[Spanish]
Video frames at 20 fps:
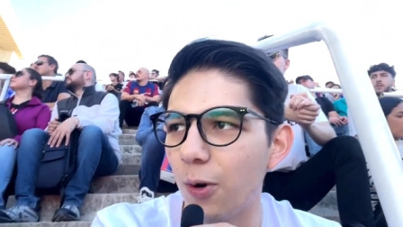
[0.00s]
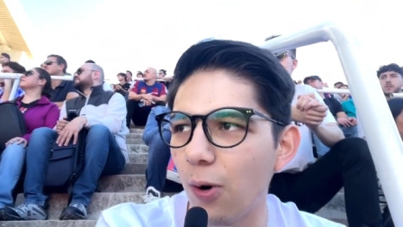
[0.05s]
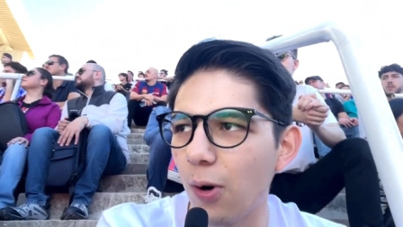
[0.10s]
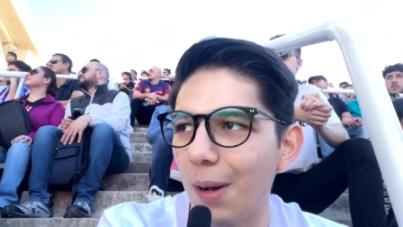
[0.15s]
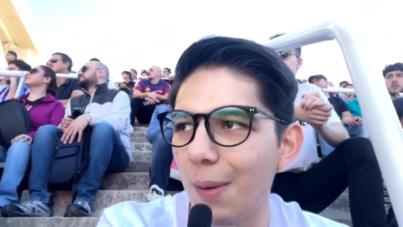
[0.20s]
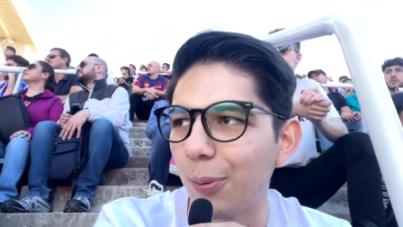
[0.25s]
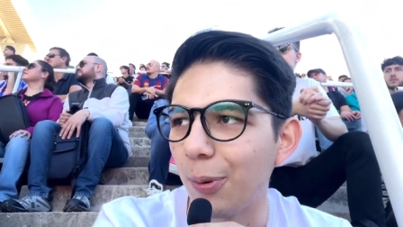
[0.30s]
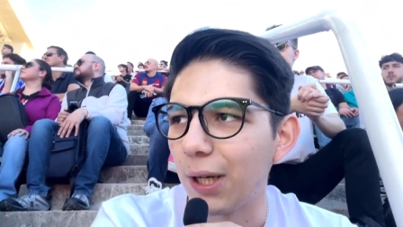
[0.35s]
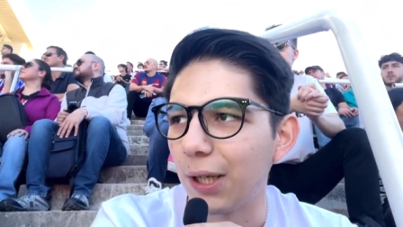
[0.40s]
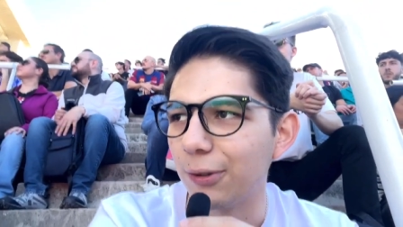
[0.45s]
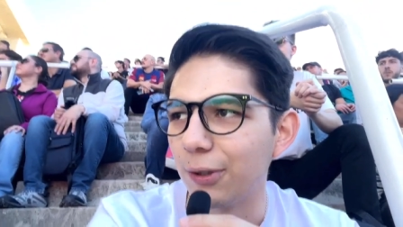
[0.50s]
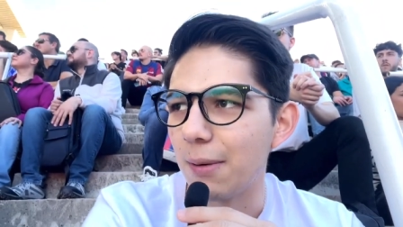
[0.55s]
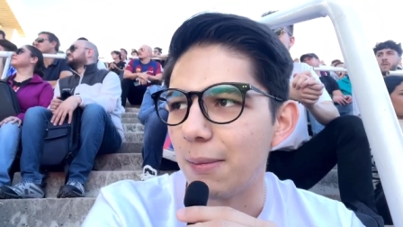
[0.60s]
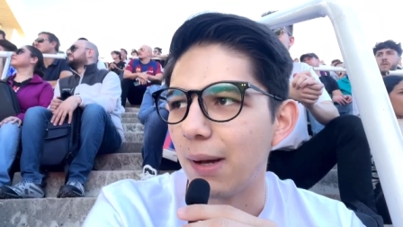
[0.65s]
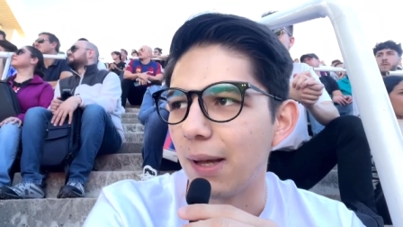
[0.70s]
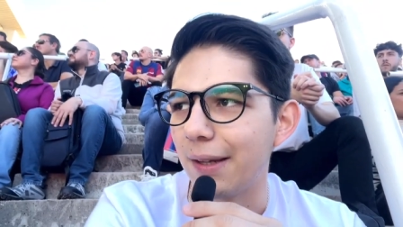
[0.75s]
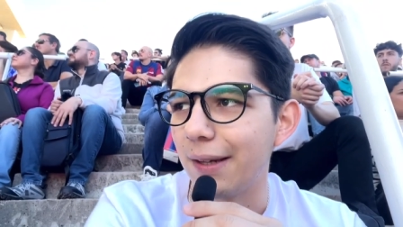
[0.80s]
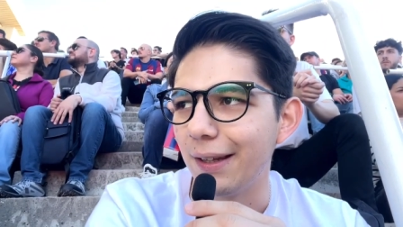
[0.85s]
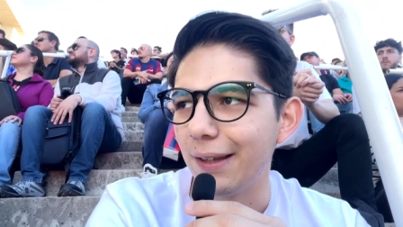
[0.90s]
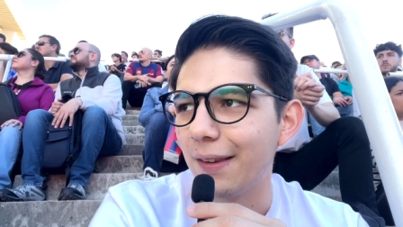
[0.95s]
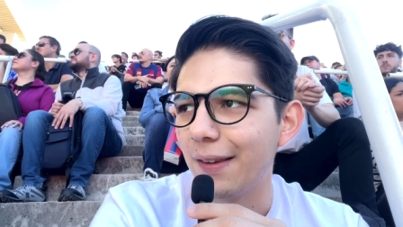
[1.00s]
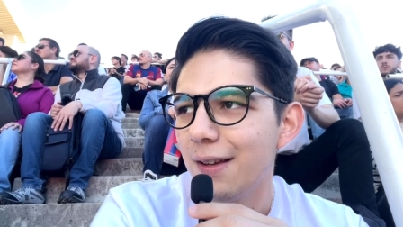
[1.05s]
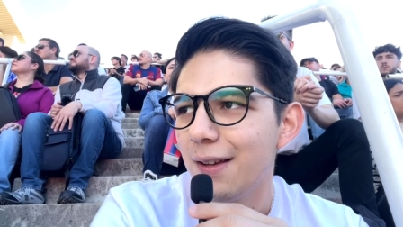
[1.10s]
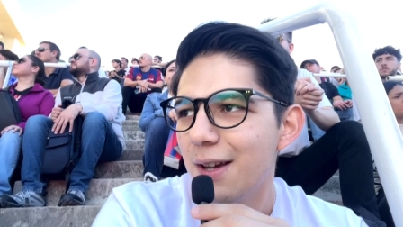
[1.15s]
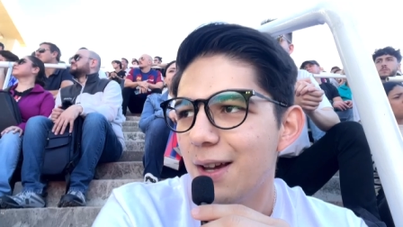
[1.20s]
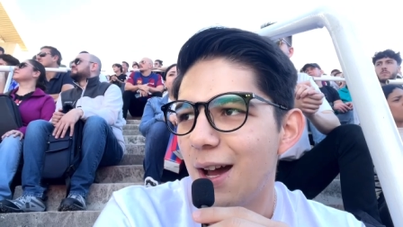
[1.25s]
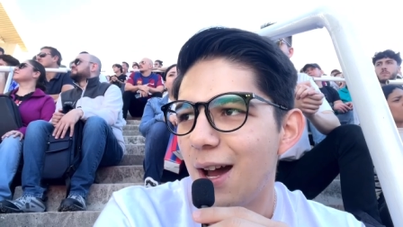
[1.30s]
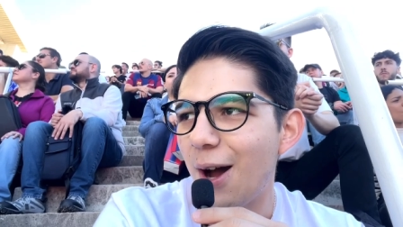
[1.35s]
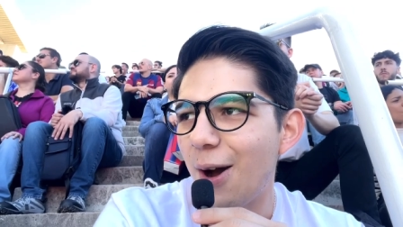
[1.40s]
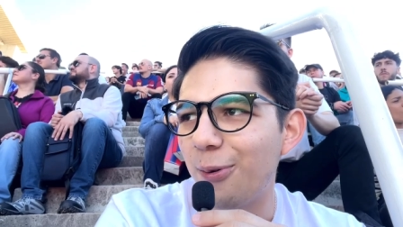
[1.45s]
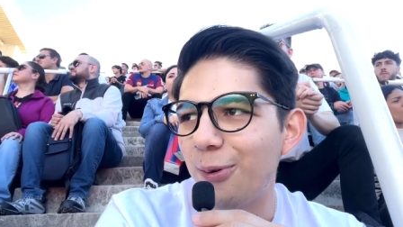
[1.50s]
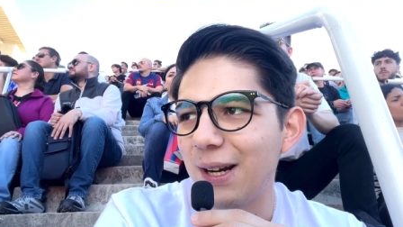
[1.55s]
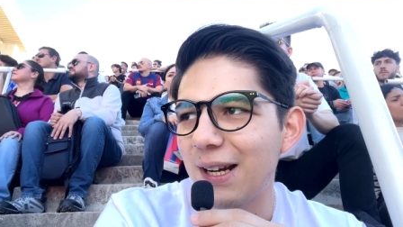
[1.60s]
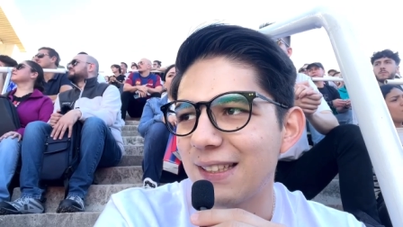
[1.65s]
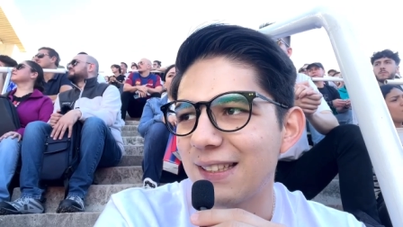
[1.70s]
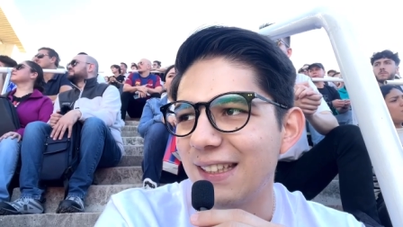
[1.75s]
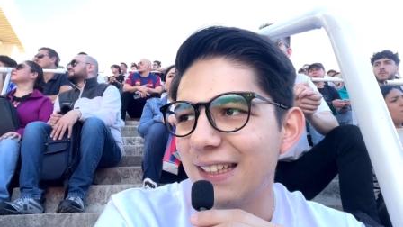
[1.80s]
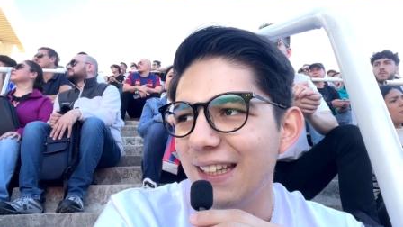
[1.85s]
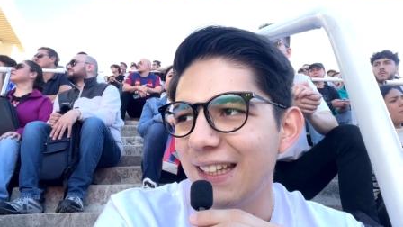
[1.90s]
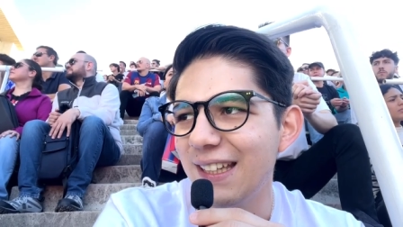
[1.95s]
loca apoyando al Madrid. Aún
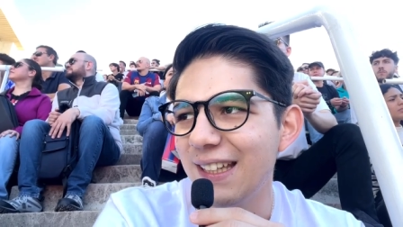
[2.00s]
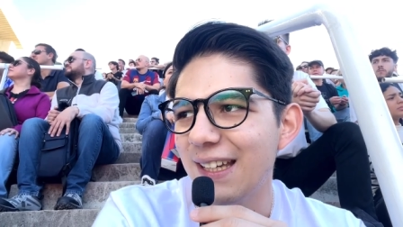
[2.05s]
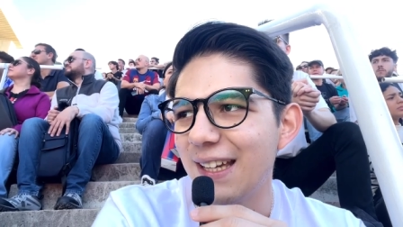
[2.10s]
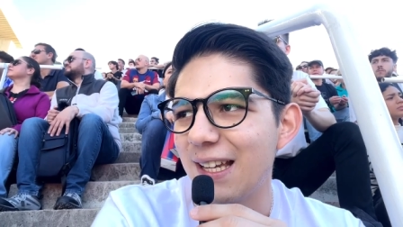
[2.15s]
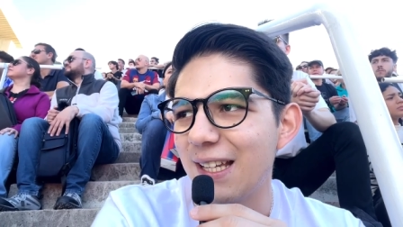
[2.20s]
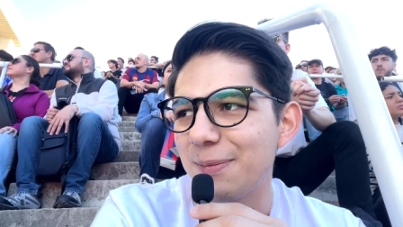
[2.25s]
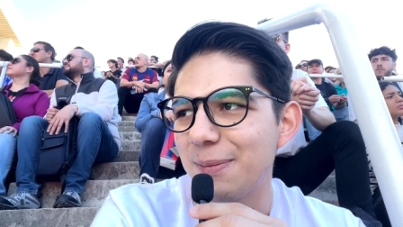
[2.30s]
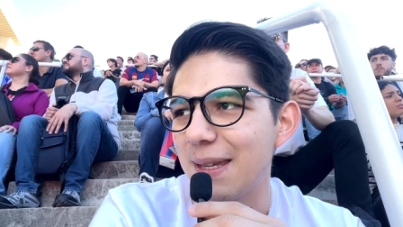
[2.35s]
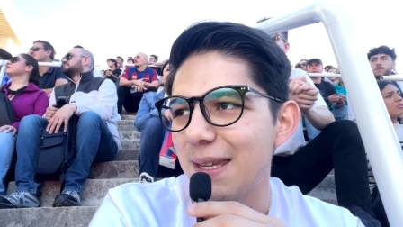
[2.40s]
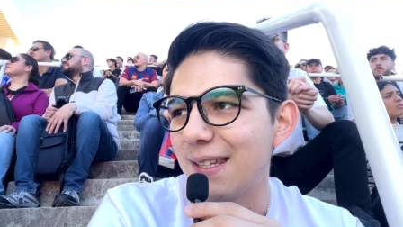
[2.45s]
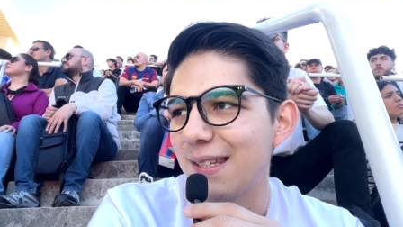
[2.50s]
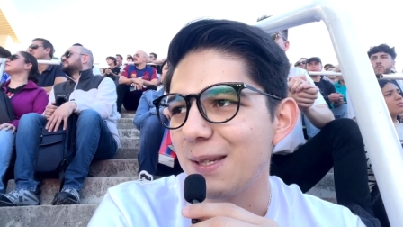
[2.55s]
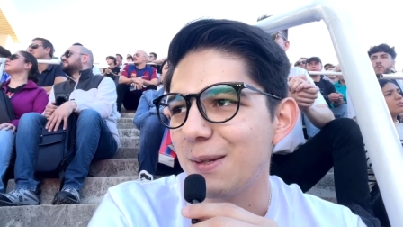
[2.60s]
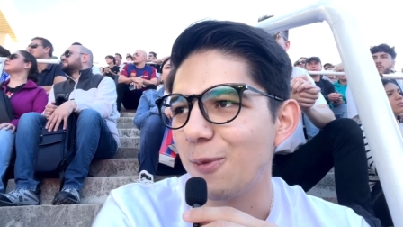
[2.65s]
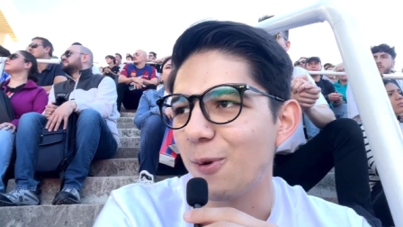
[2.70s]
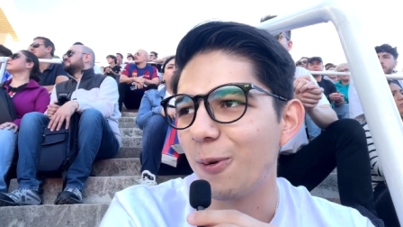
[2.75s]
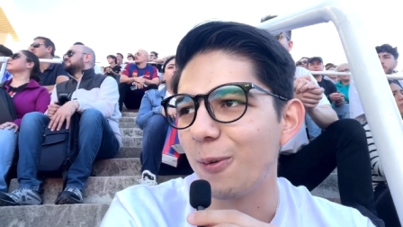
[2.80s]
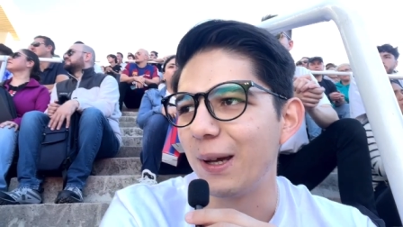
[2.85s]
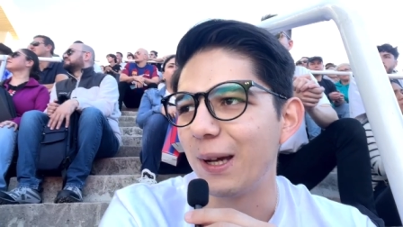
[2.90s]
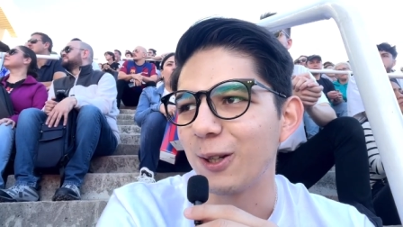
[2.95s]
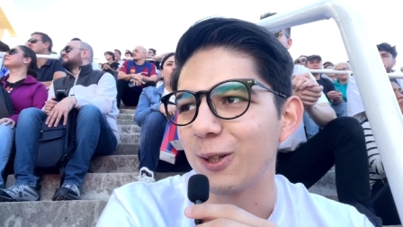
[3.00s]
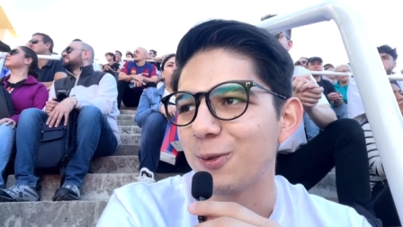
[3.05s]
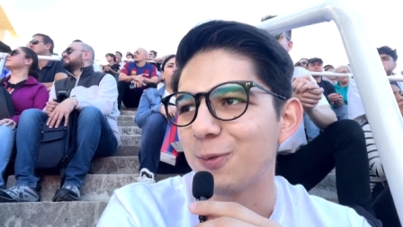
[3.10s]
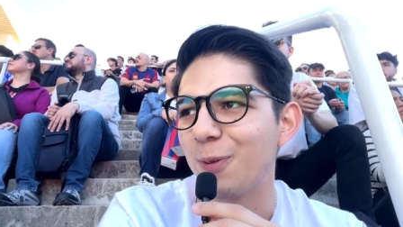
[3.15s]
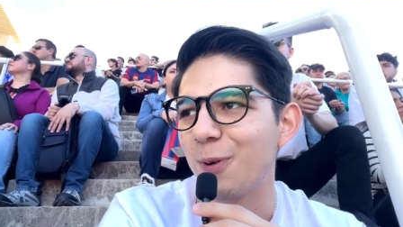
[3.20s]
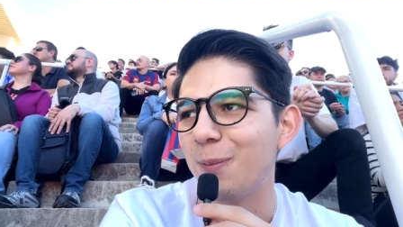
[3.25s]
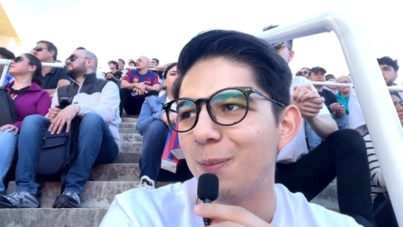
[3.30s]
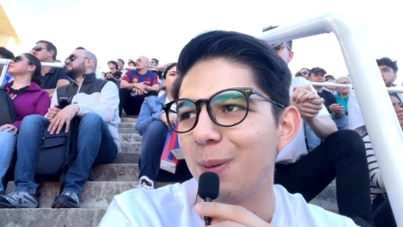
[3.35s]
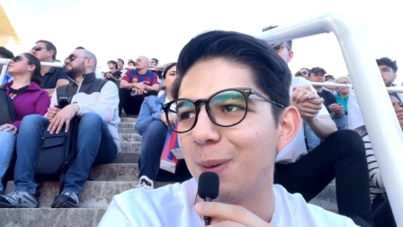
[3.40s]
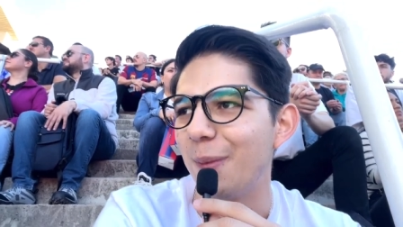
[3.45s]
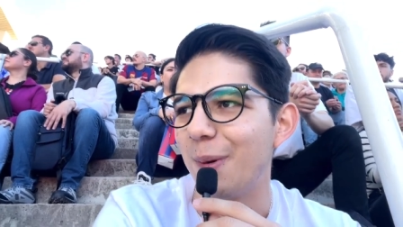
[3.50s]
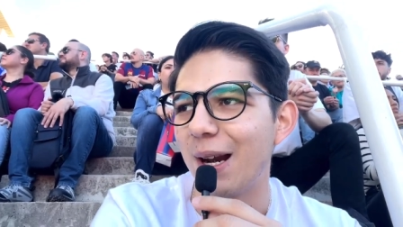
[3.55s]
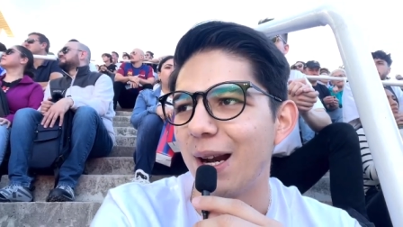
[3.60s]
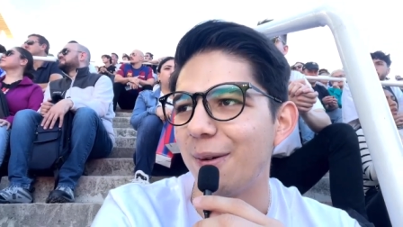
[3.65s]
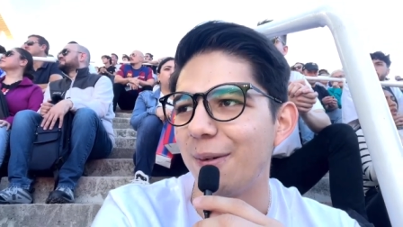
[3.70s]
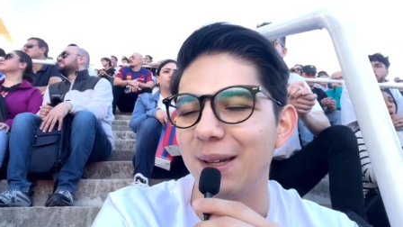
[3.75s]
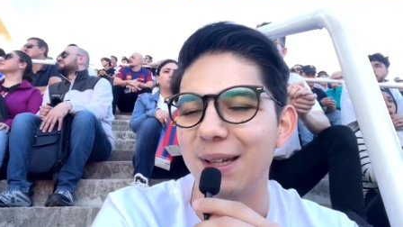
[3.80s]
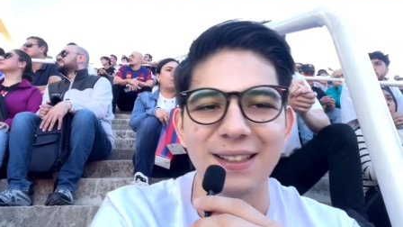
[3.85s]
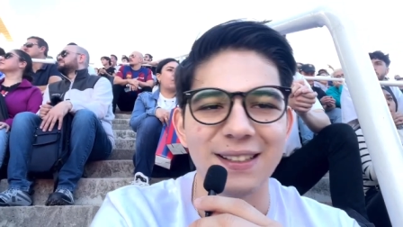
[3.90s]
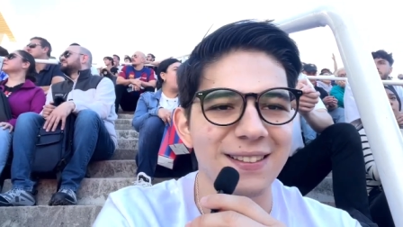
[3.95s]
así, es bellísimo verlos por primera
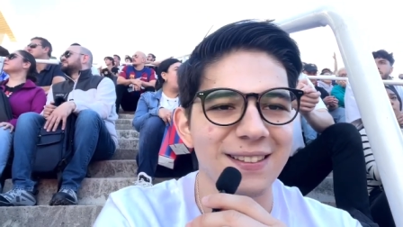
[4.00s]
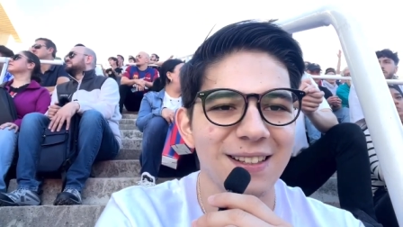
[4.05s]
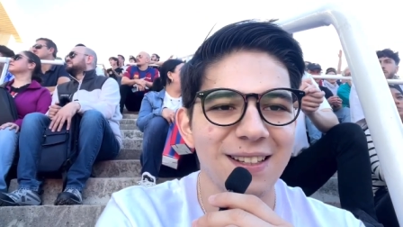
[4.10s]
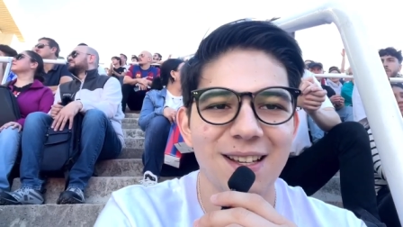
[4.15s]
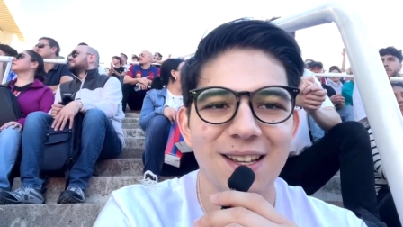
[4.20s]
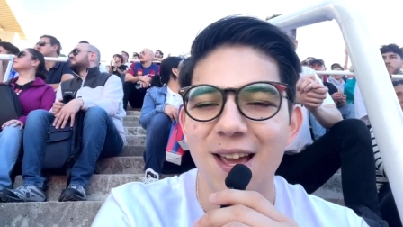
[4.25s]
vez.